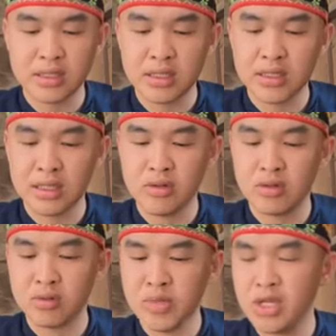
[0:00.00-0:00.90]
chín chín này
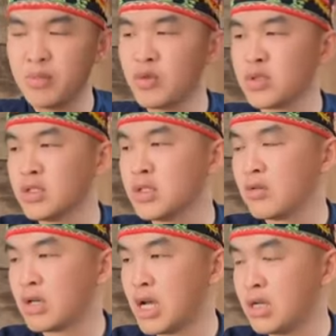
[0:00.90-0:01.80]
lúc còn nghĩ phù sướng
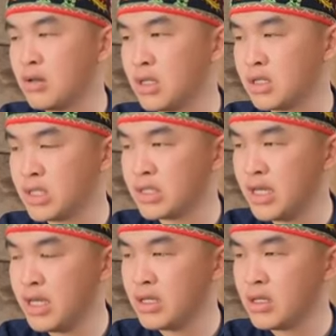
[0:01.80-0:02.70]
khẩu khá gọi là nhăng
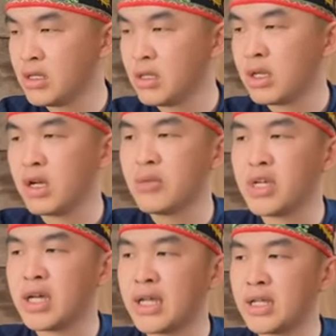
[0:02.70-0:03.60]
nhé không
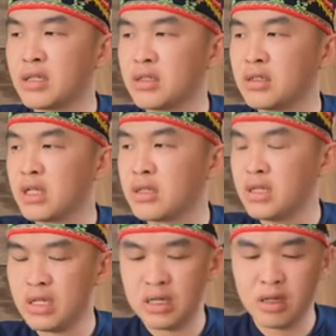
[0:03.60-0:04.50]
biết cài để thường đáng
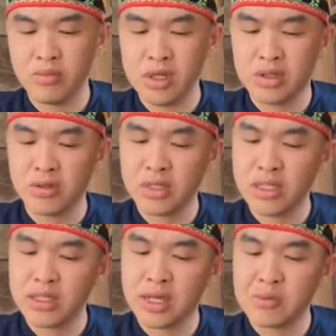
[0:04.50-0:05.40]
nhất là không biết sóng
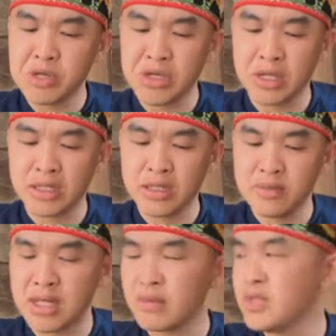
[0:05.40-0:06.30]
kỳ cài bề là ship
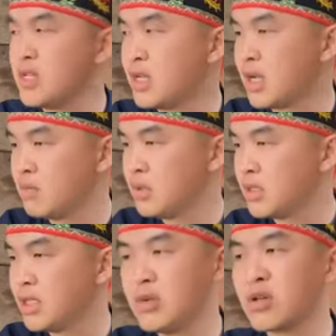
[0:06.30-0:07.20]
xám nhỉ xám
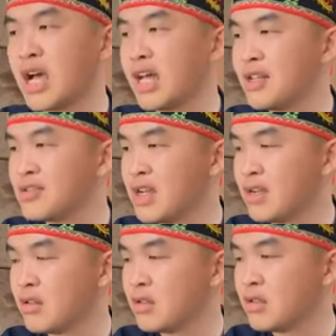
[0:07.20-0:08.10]
điều cà đeo ra
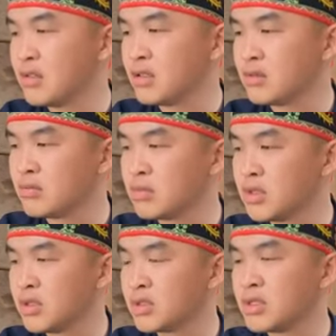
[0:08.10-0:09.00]

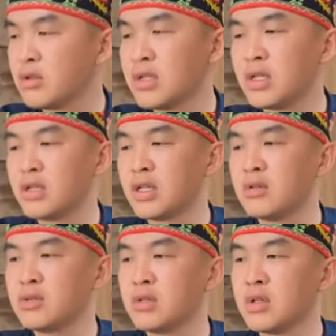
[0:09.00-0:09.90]
sau này là
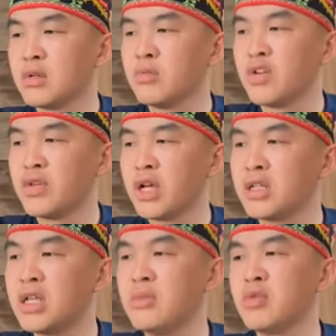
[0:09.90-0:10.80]
lão bởi vì
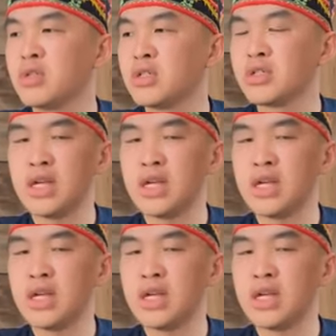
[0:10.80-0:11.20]
ăn kỳ phù